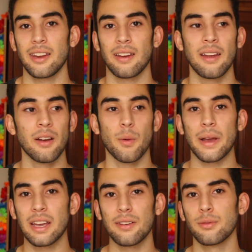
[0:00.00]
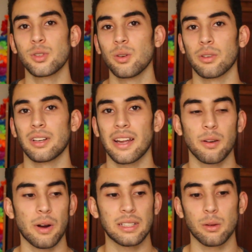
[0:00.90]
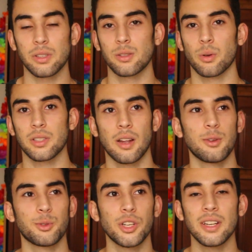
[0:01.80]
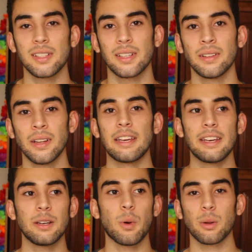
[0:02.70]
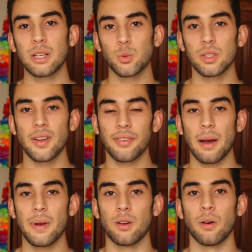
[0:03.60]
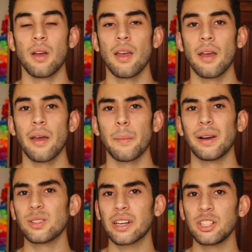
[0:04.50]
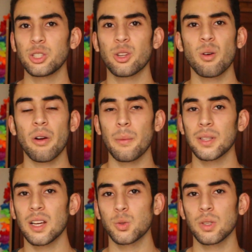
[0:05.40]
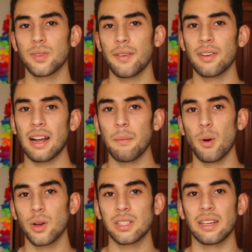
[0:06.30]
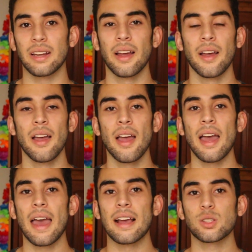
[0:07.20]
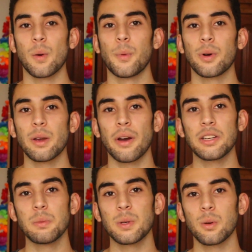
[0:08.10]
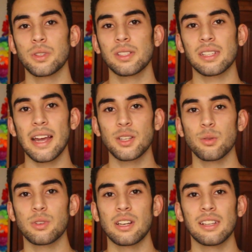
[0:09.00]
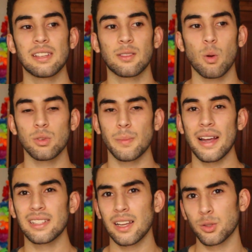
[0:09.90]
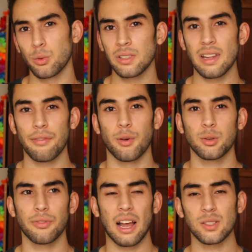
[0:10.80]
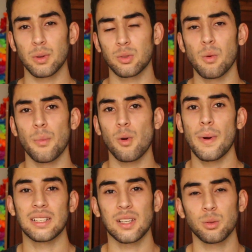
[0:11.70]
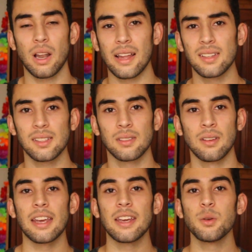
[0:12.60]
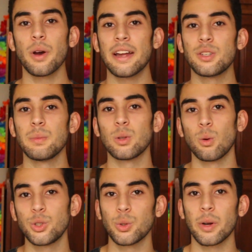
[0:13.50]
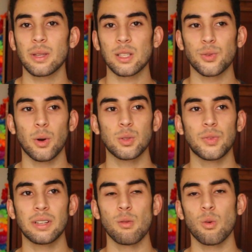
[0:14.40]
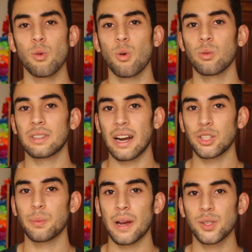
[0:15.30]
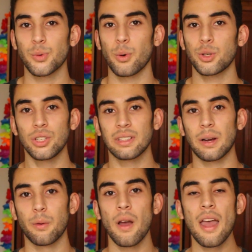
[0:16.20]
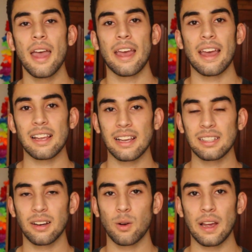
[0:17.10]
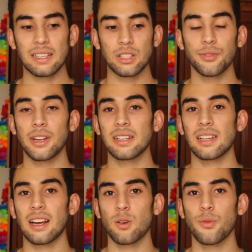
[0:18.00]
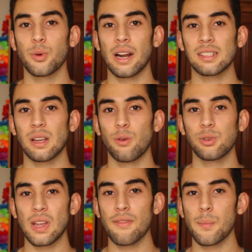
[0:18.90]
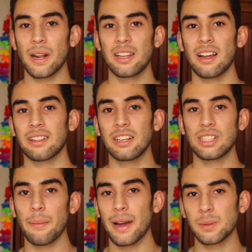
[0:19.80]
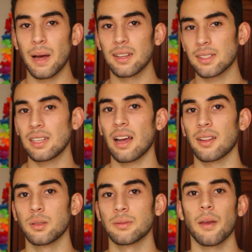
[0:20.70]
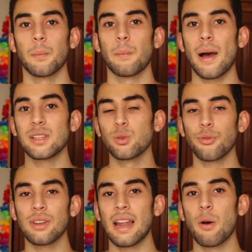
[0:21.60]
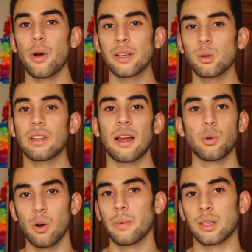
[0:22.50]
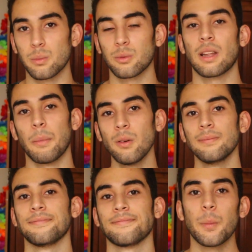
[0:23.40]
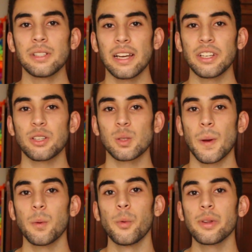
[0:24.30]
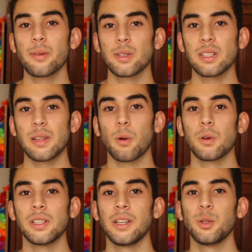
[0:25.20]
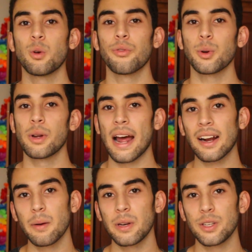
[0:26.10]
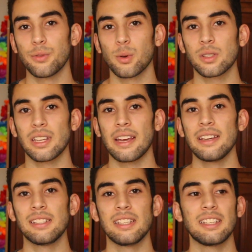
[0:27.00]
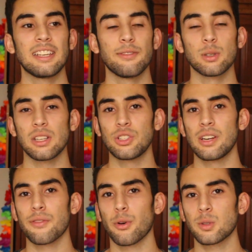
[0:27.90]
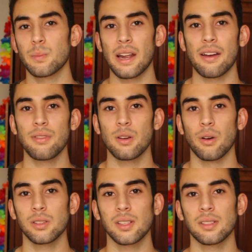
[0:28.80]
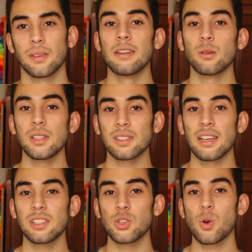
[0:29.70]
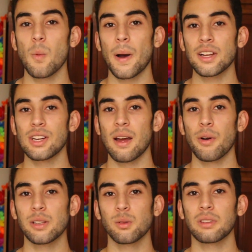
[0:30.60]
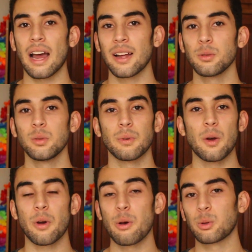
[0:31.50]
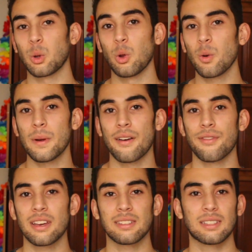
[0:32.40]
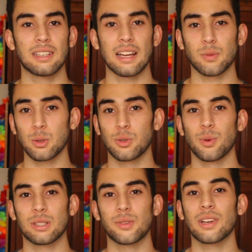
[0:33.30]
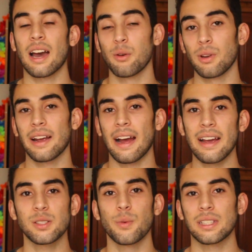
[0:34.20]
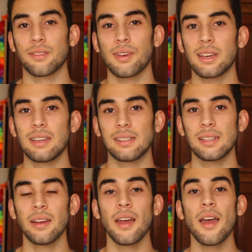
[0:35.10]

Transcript: ele, como é que ele funciona, né? Quais são os sensores que ele utiliza e qual das duas vai ficar melhor. Mas eu acredito que qualquer uma das duas vai ficar boa assim. É só porque o Redmi Note 7 utiliza tons mais azuis na foto, as fotos ficam um pouco mais azuladas. E no Redmi Note 8 as fotos ficam com um contraste mais forte, então é, essa, essa diferença na configuração serve para deixar mais balanceado. Mas no final o resultado é o mesmo, tá bom? Pois é, gente, eu espero muito que vocês tenham conseguido configurar a câmera de vocês e que vocês tirem fotos maravilhosas. Não se esqueça de compartilhar o resultado. Eu, eu tô louco pra ver se as fotos de vocês ficaram legais com essa V15.